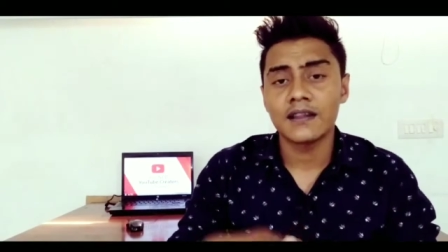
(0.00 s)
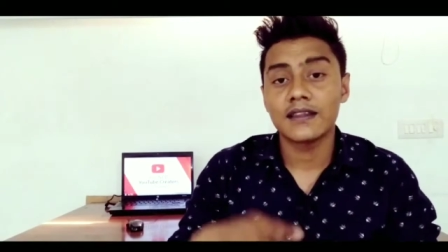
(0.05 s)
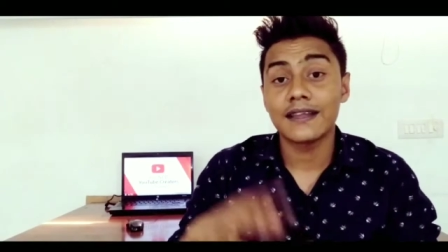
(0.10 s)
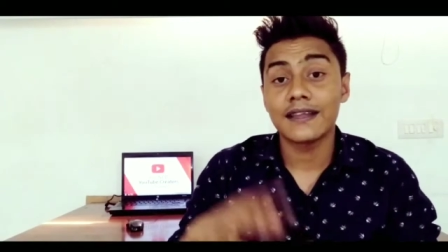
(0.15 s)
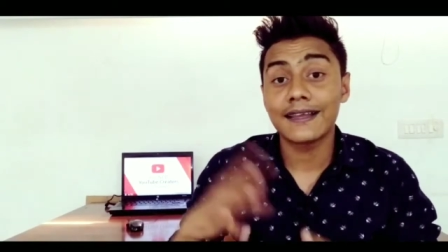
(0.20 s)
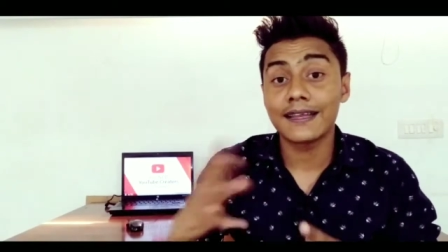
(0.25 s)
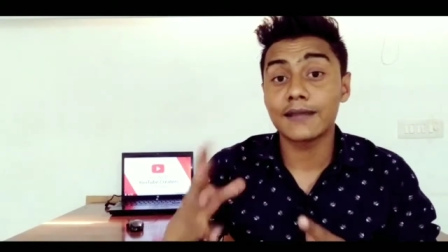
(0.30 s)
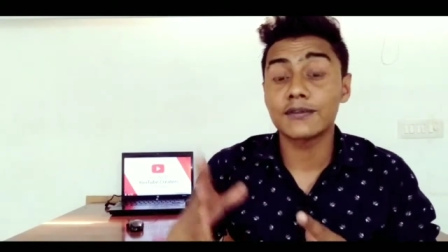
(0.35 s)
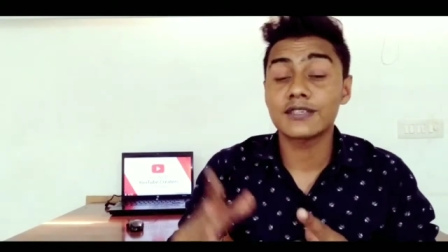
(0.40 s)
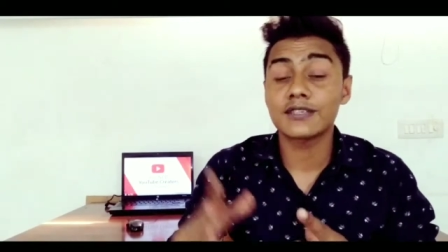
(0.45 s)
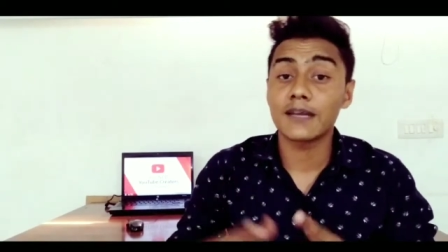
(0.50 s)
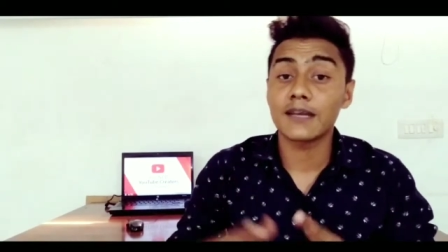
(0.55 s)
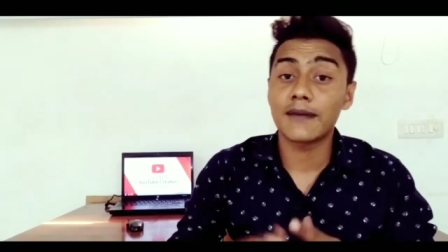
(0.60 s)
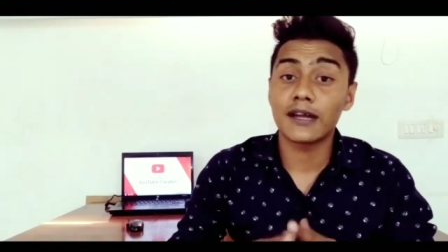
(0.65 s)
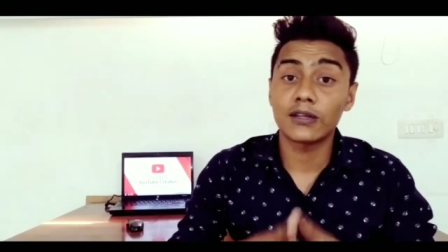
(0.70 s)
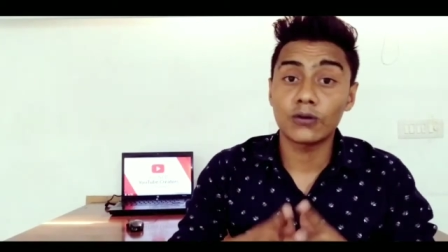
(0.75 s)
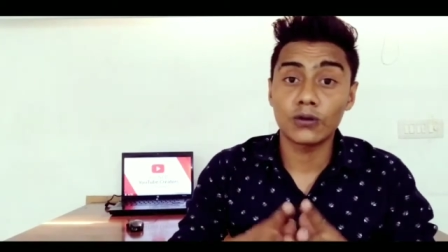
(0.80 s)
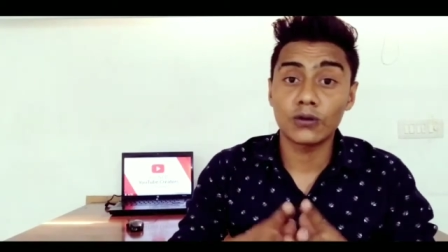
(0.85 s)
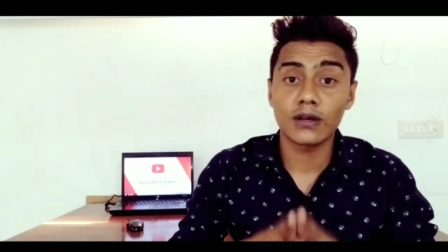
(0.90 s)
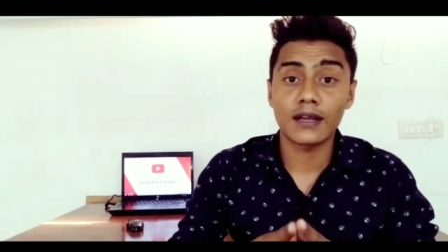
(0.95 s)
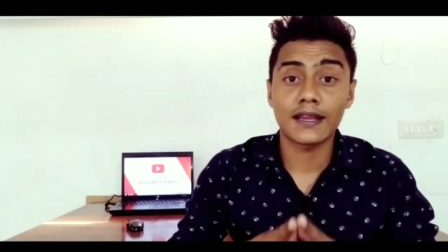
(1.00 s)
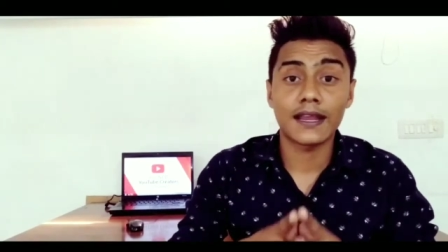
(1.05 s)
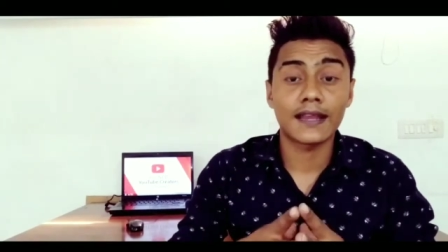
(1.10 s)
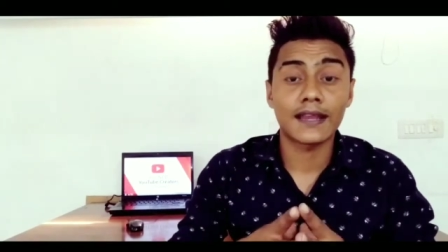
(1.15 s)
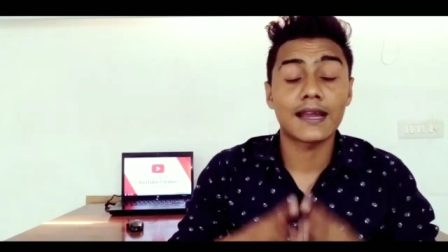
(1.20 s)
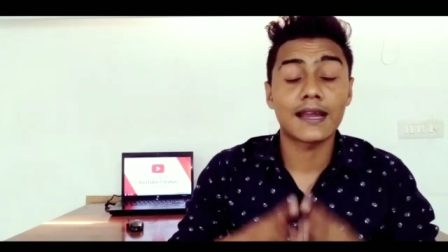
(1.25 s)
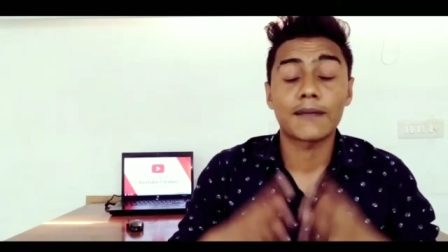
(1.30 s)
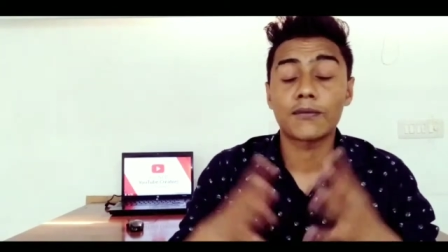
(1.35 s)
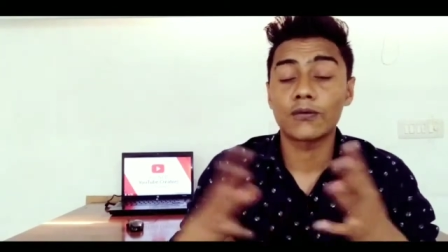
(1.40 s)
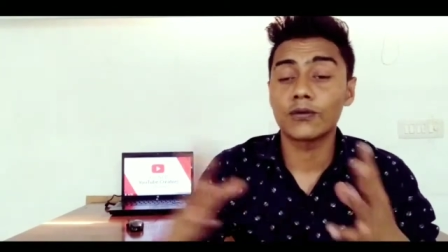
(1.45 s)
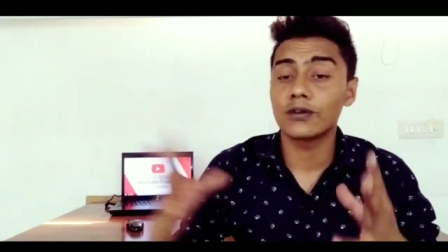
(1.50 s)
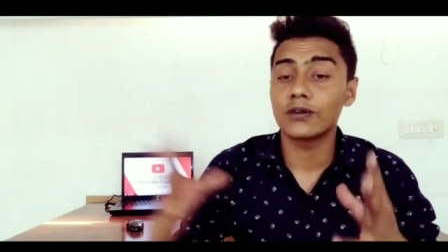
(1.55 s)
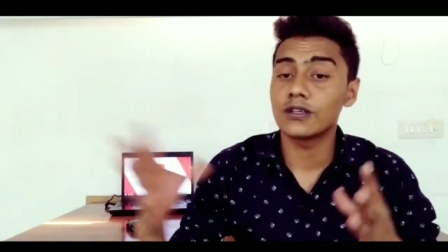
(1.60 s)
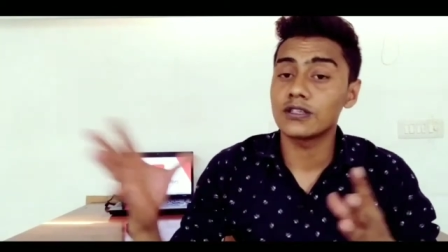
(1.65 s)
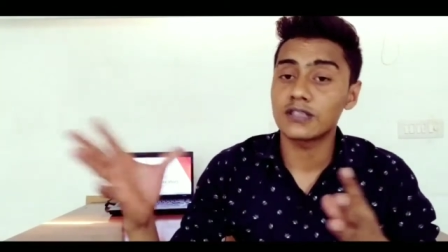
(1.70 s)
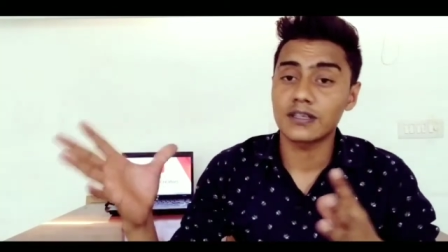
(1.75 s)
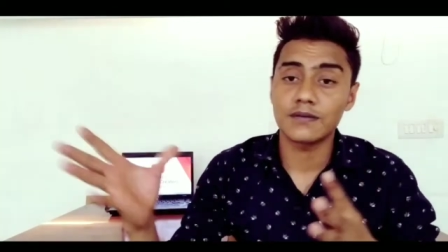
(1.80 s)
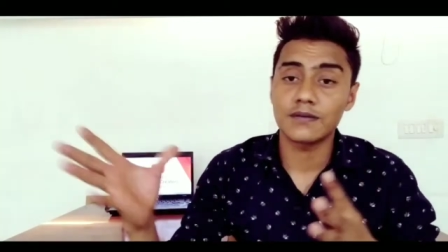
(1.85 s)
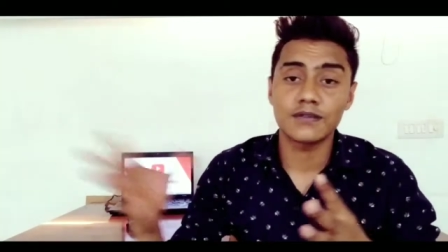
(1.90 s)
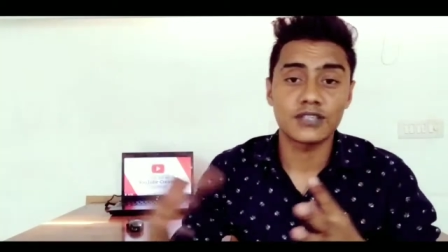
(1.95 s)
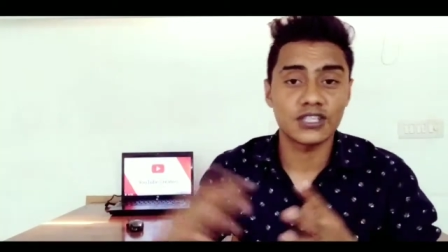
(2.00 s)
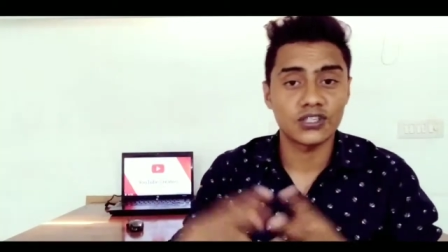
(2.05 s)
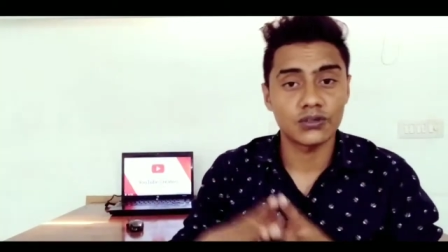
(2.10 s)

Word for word: लेकिन अब इसके बाद होगा क्या कि आपको इन सभी